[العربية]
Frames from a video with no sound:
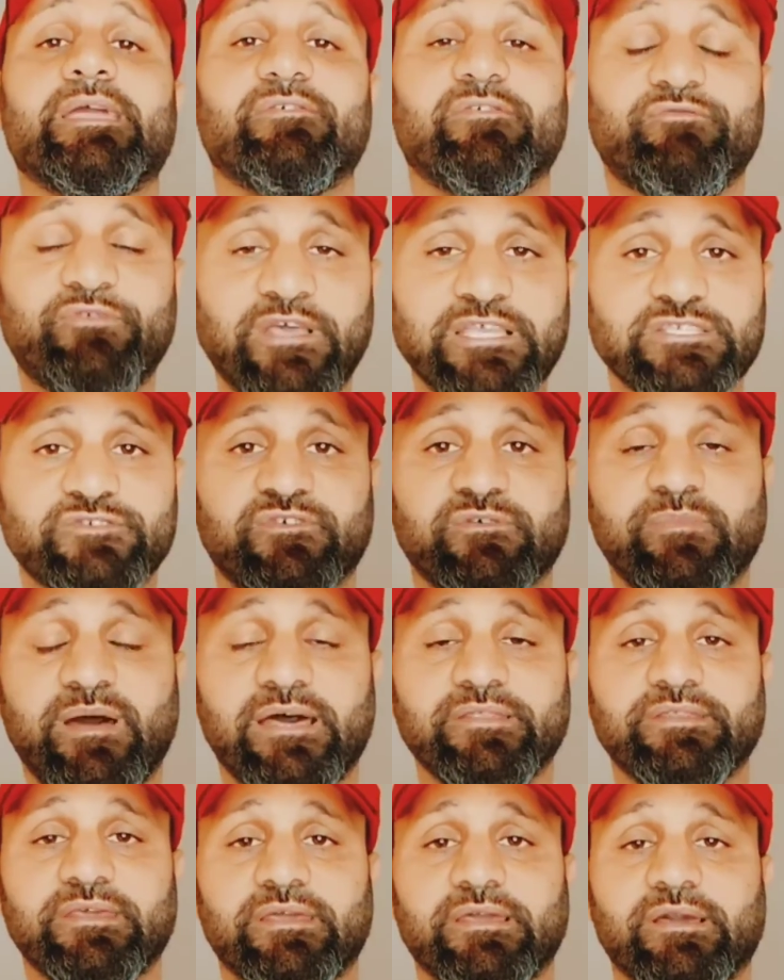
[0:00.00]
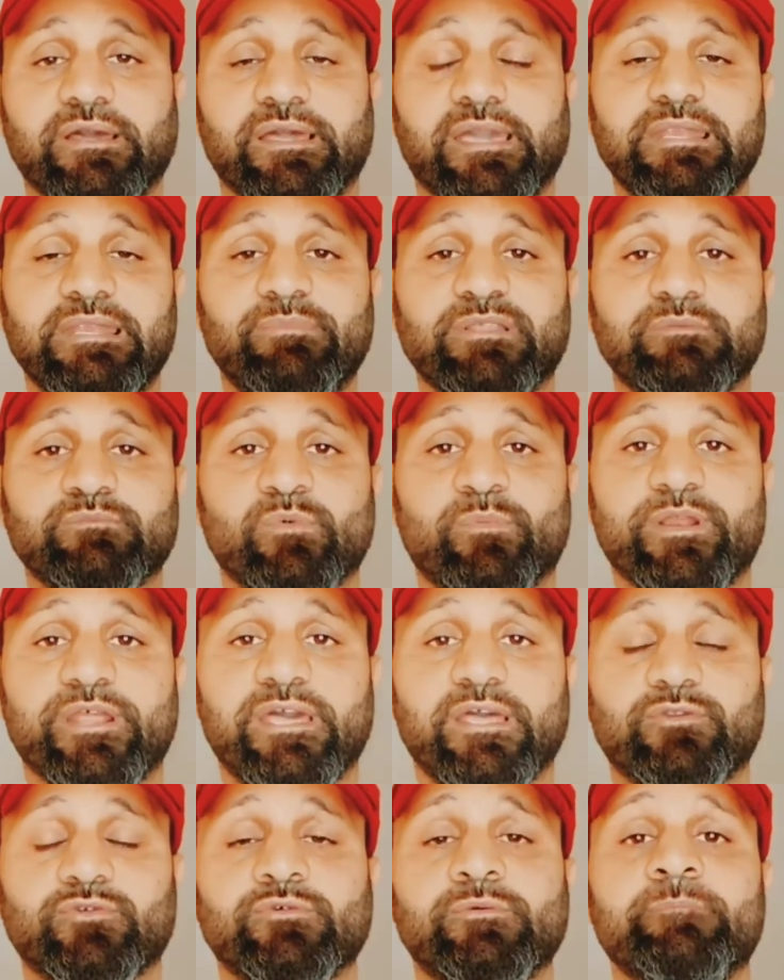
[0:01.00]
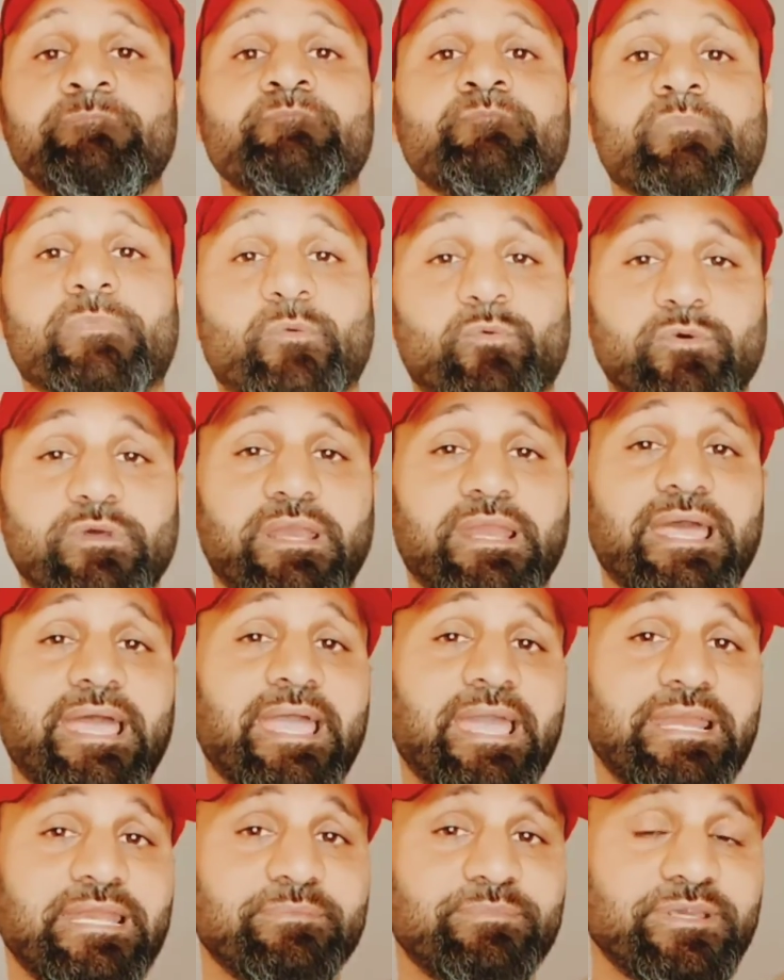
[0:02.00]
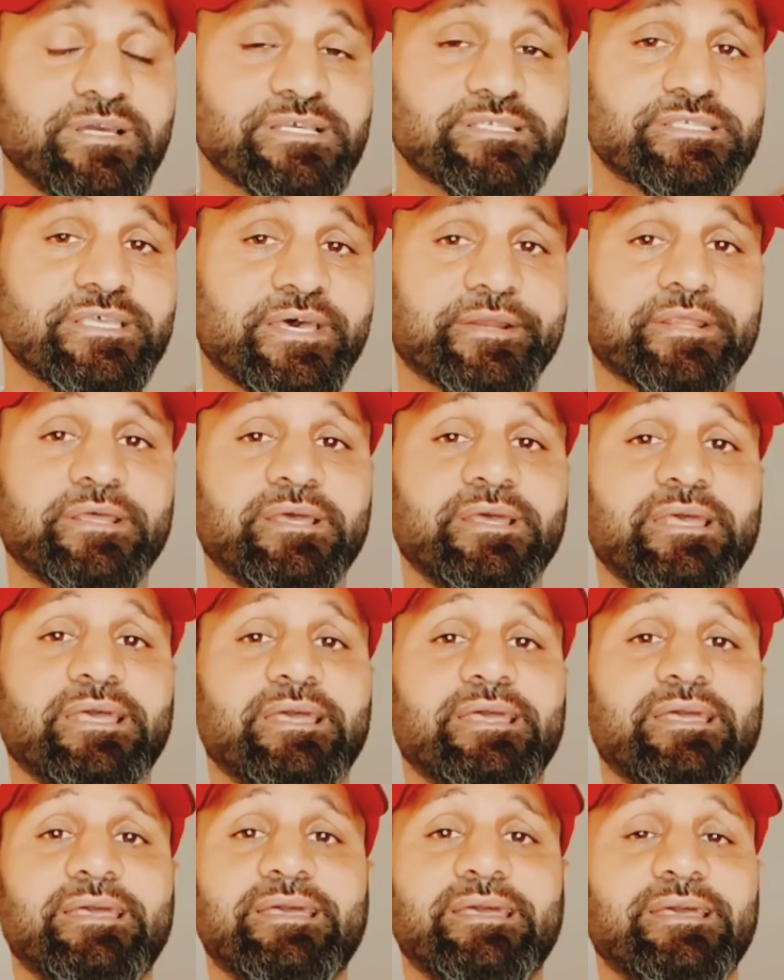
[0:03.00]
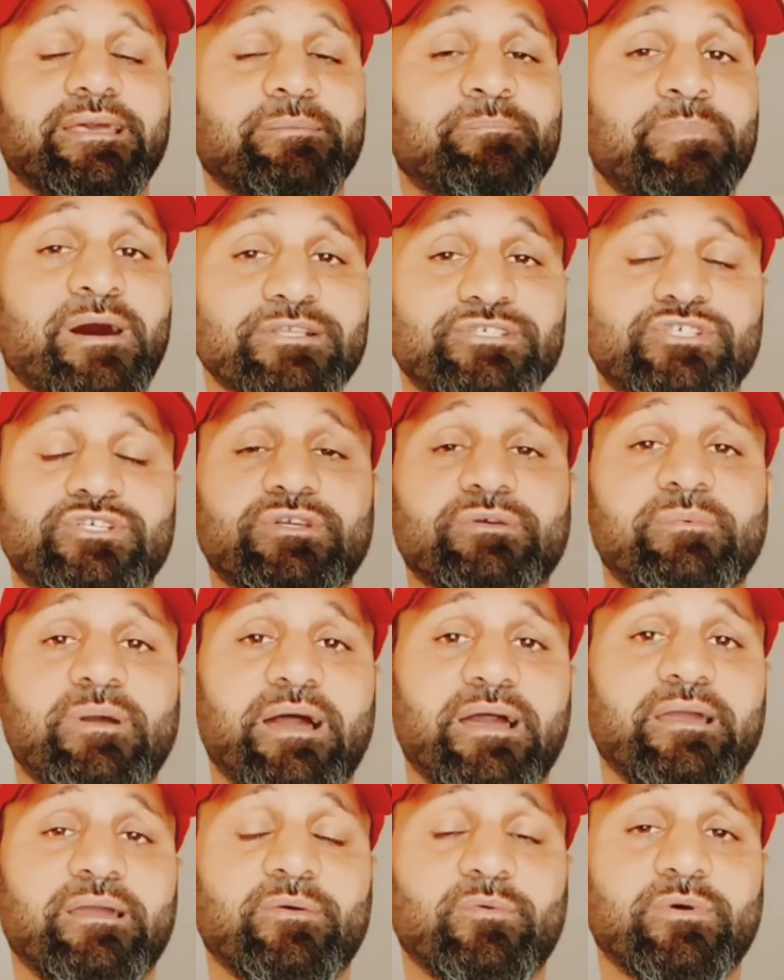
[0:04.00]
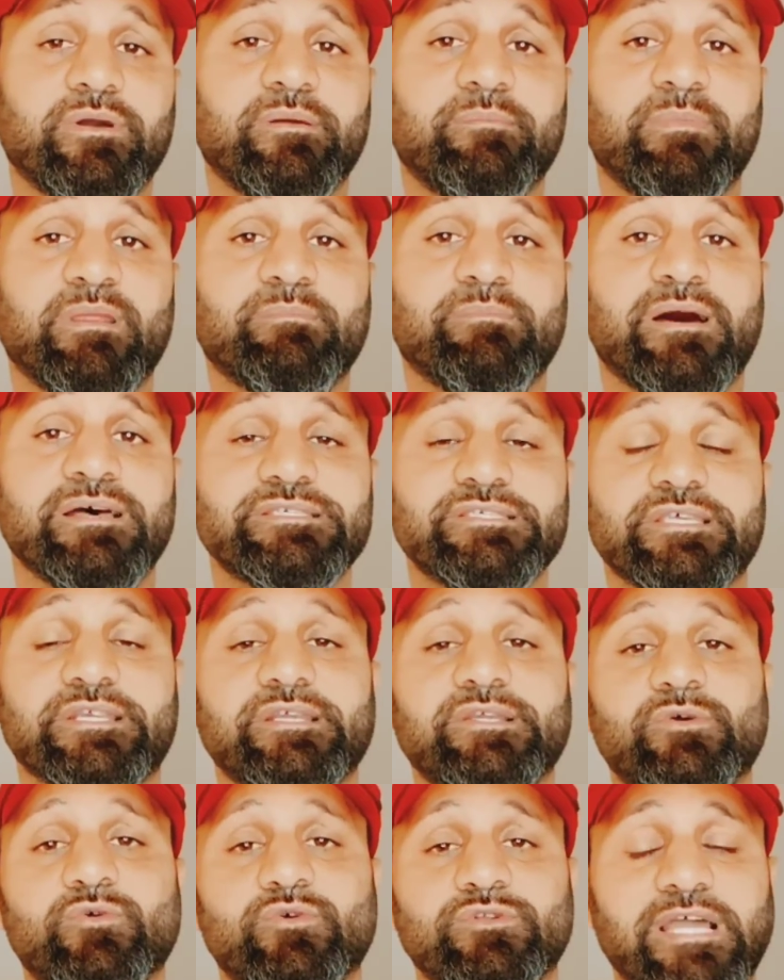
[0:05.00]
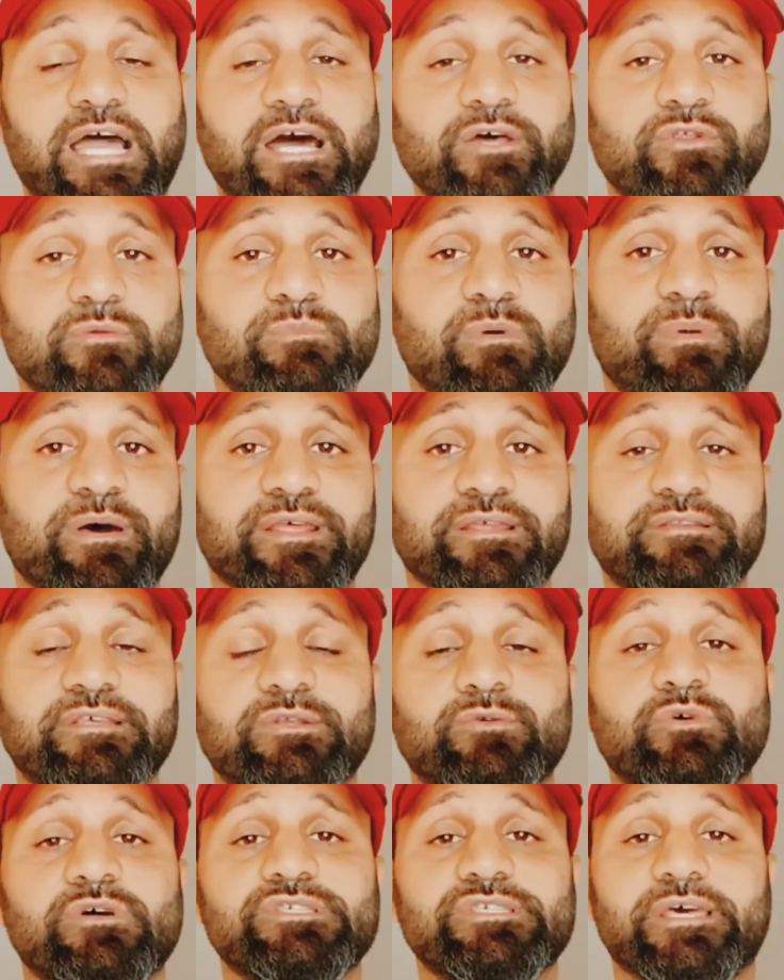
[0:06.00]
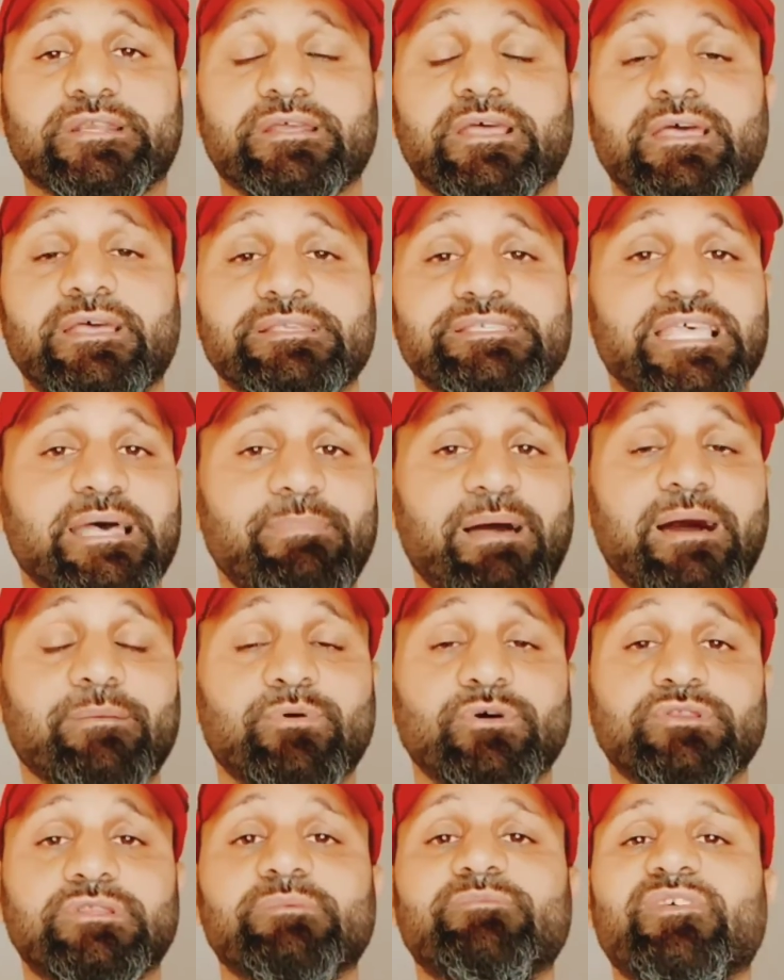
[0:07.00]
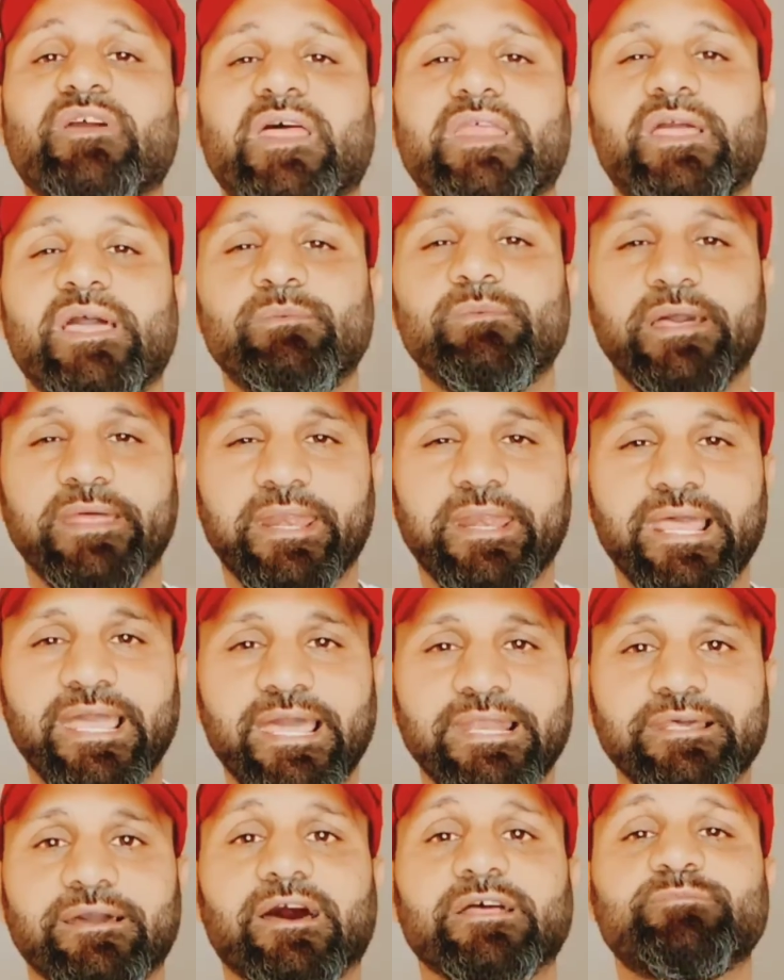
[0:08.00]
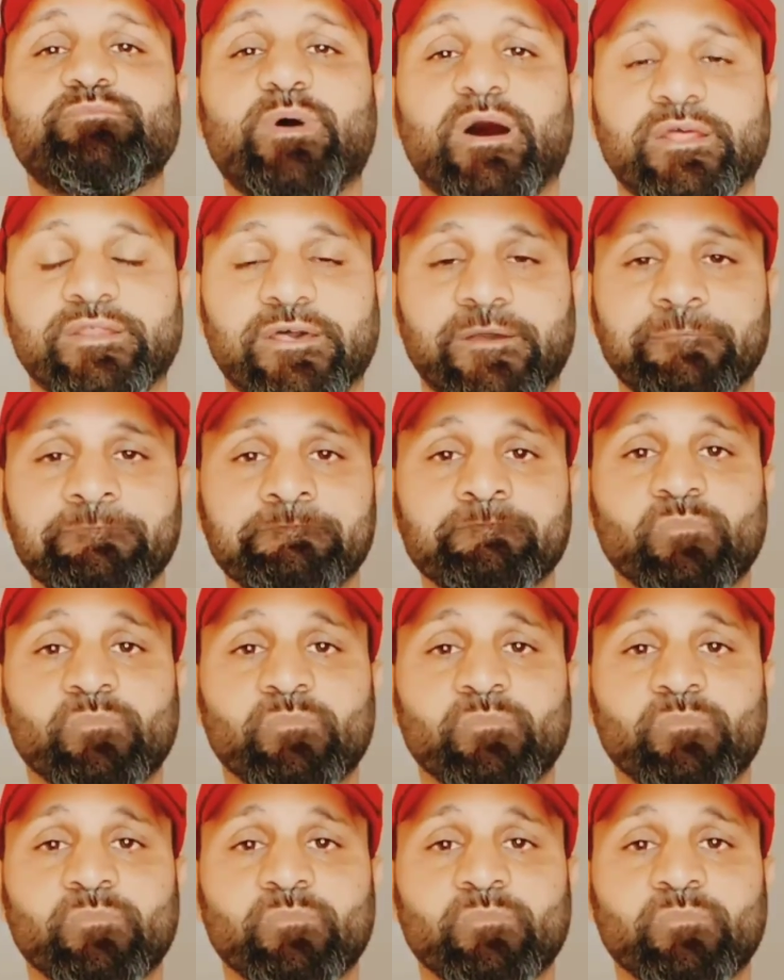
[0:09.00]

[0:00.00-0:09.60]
فاز في بعض آه، غالبيه مبارياته والاهلي بيخسر آه، ماتش من المصري وتعادل مباراتين ويخسر سبعه بونت فجماهير الاهلي غضبانه